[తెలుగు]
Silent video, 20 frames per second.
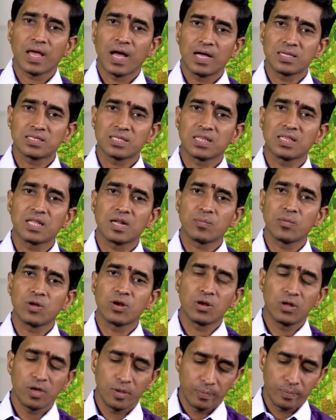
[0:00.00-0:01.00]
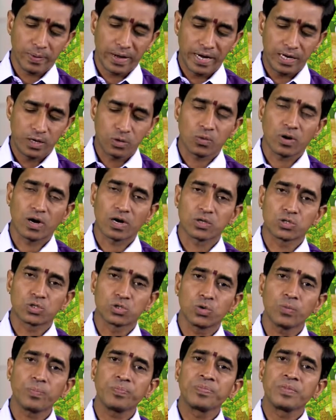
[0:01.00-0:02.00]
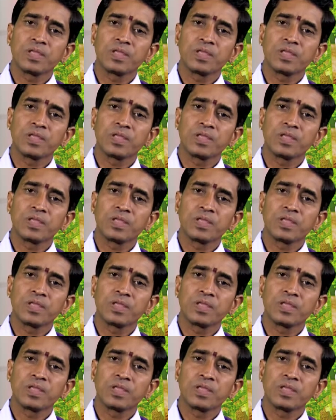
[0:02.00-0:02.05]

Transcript: ఆ సందర్భంలో ఈ పాయింట్ వాడచ్చు